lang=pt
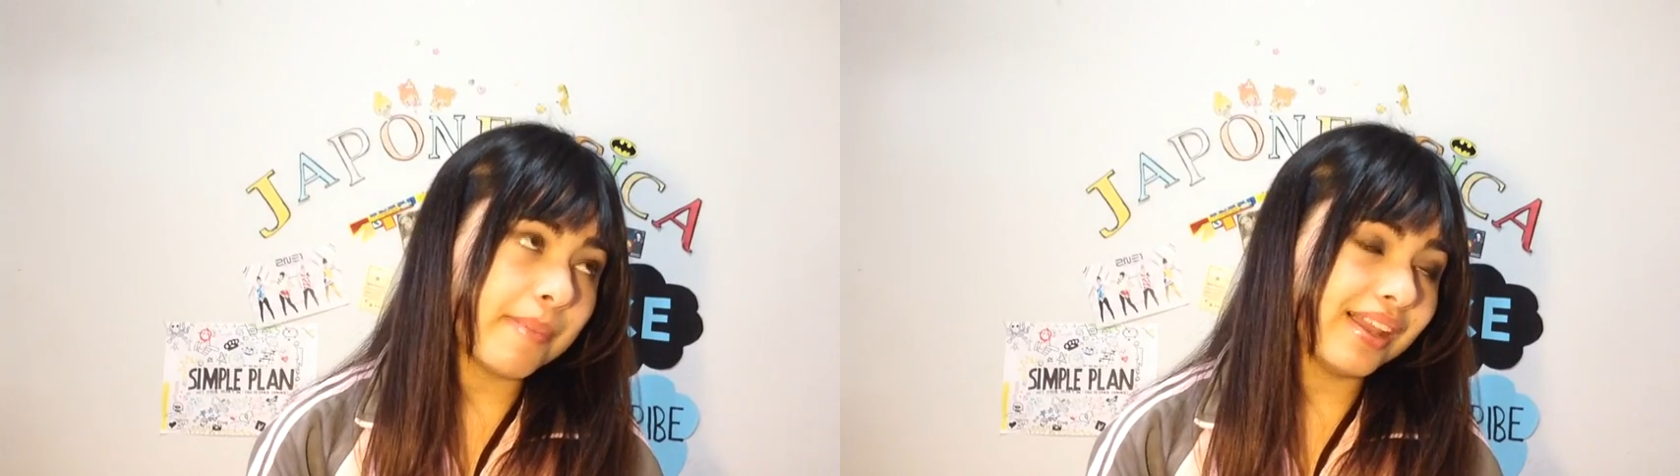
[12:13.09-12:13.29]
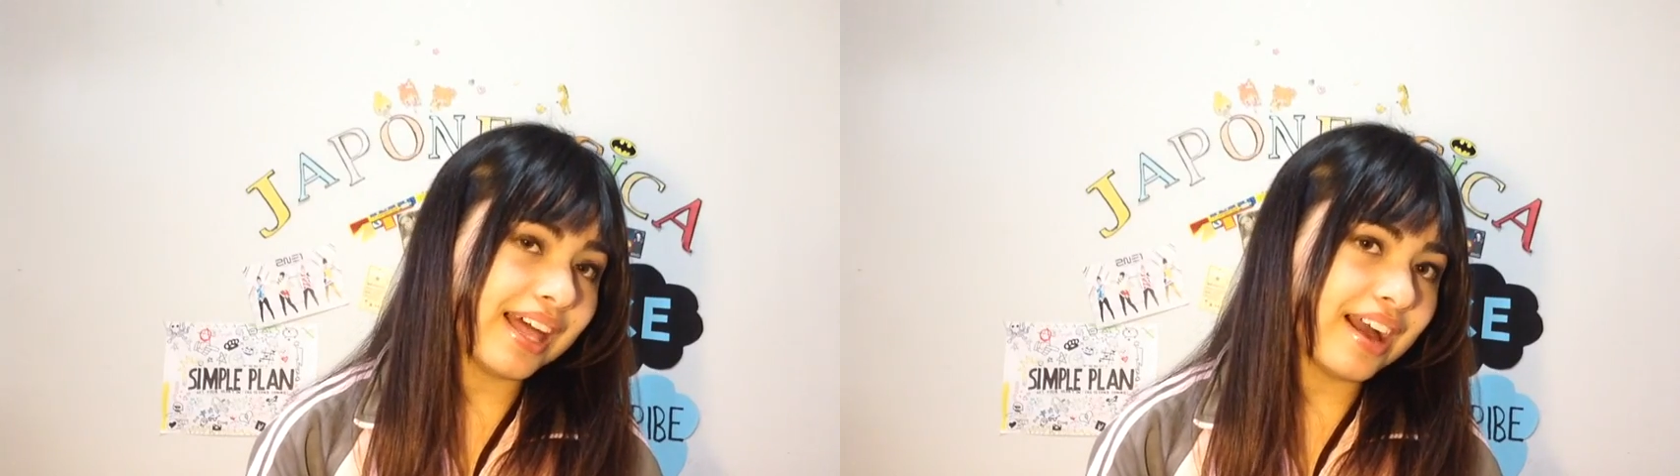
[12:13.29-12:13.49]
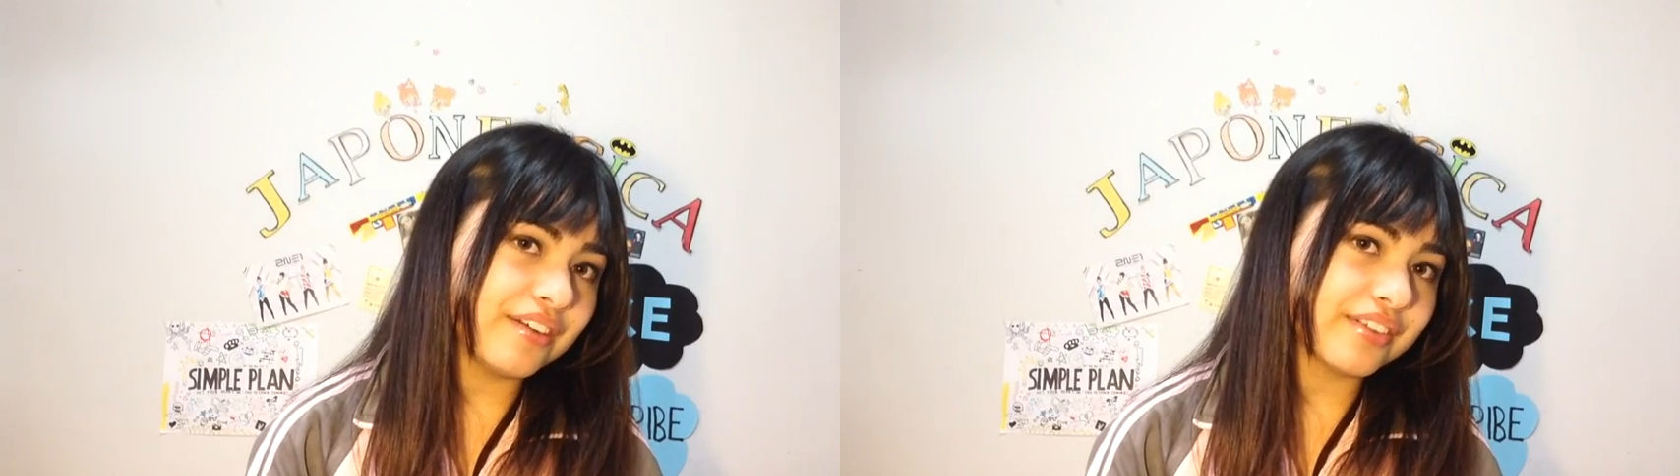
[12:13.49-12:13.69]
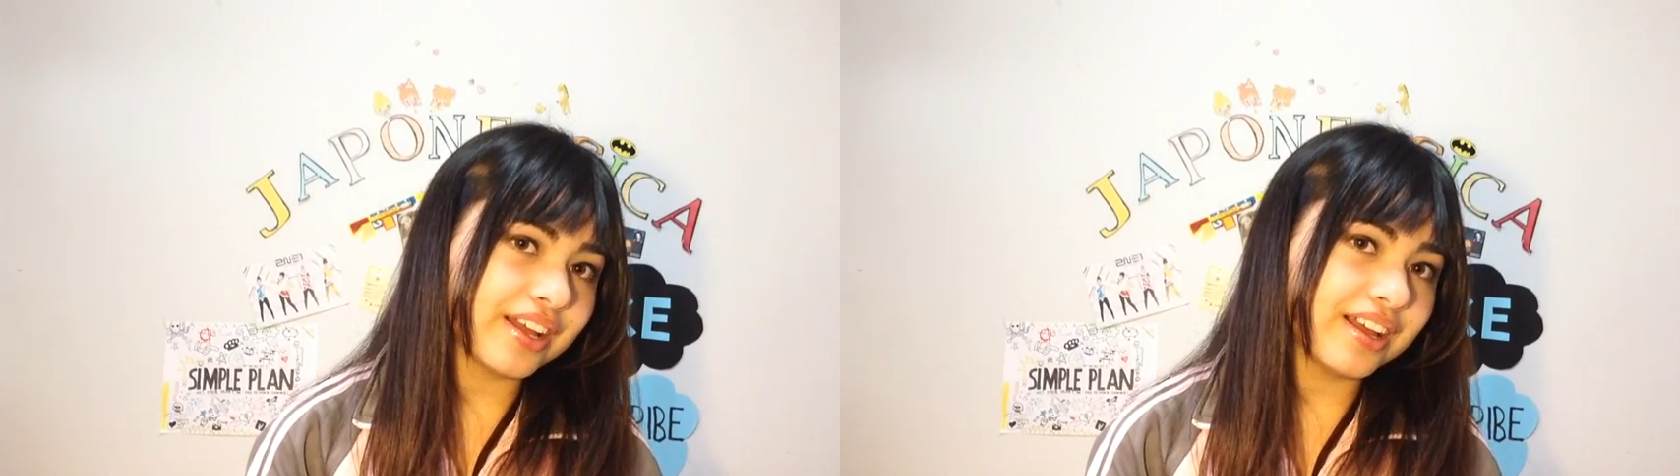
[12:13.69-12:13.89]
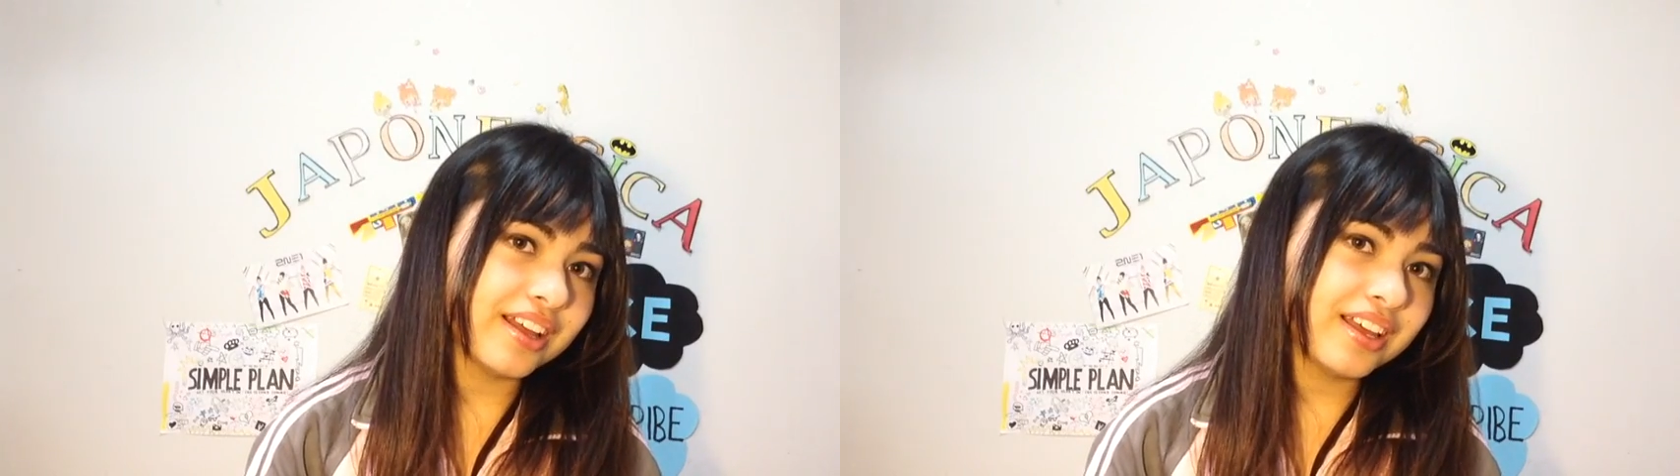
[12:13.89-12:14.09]

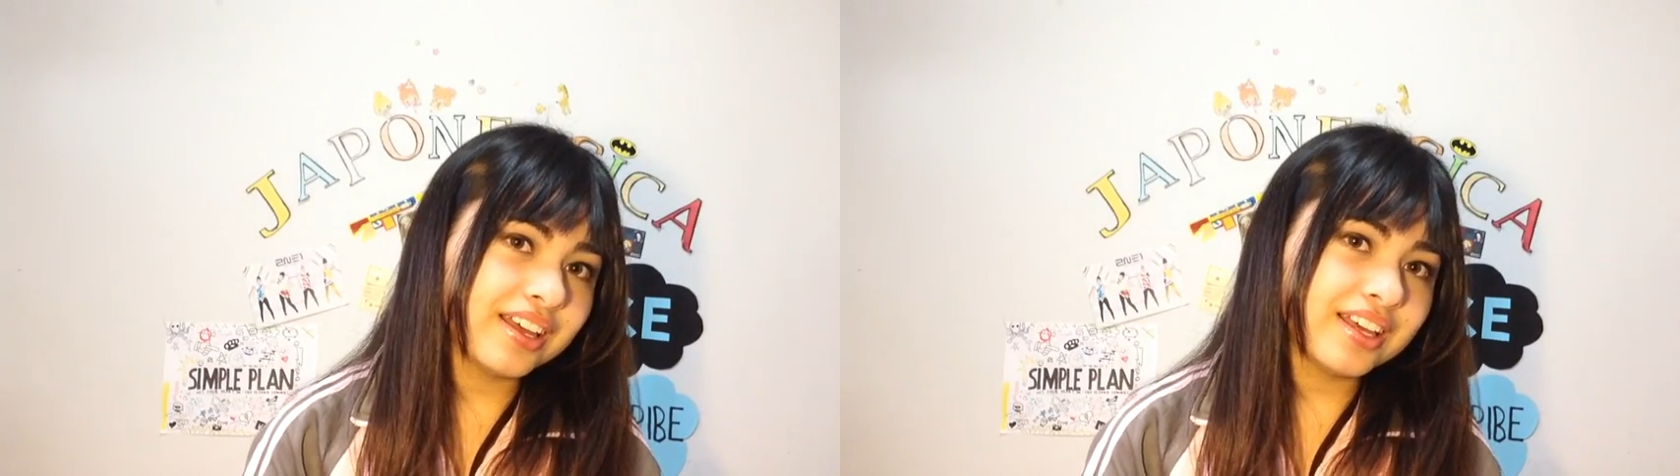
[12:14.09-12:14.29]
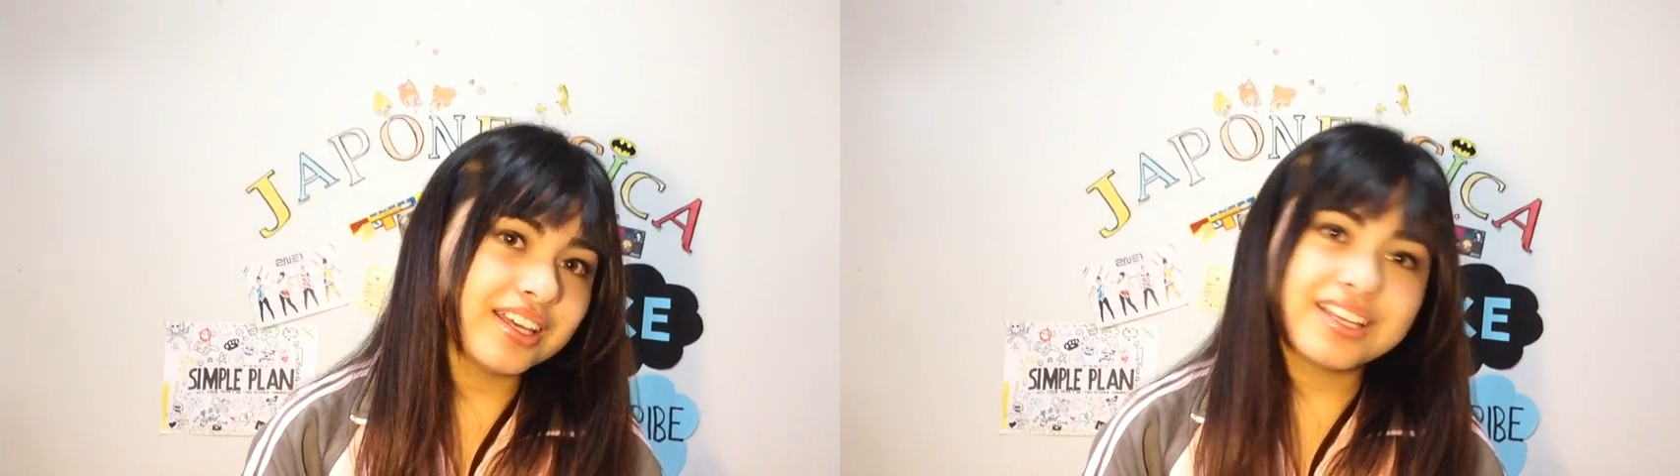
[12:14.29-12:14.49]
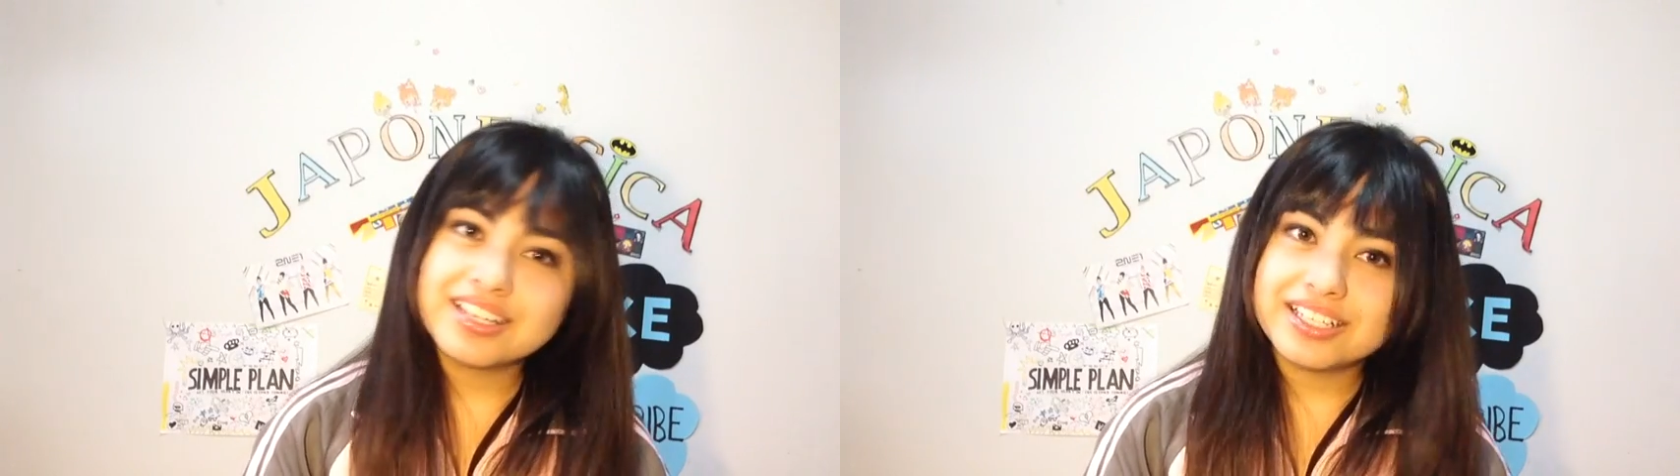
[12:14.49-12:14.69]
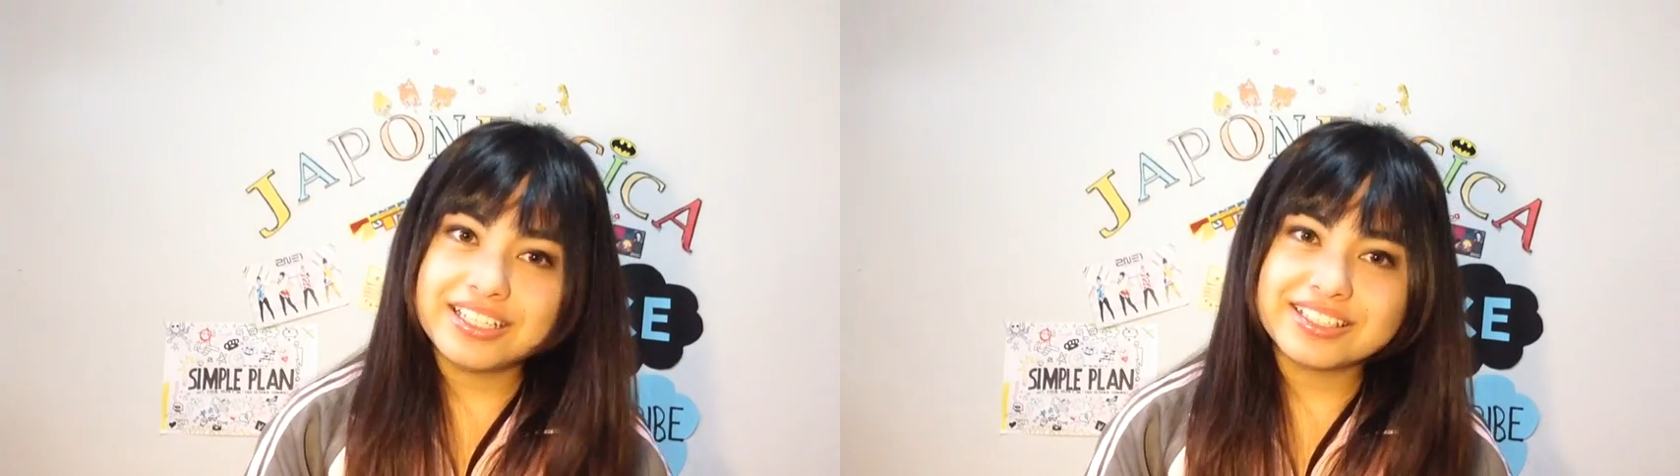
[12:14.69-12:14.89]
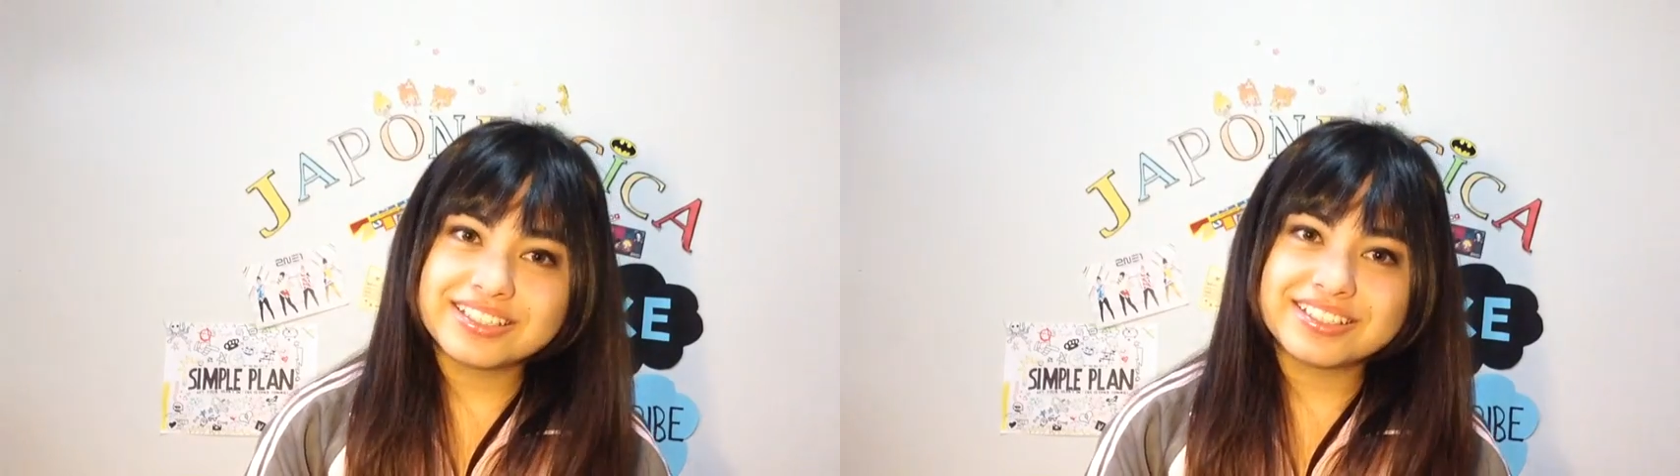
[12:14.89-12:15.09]
palavra e.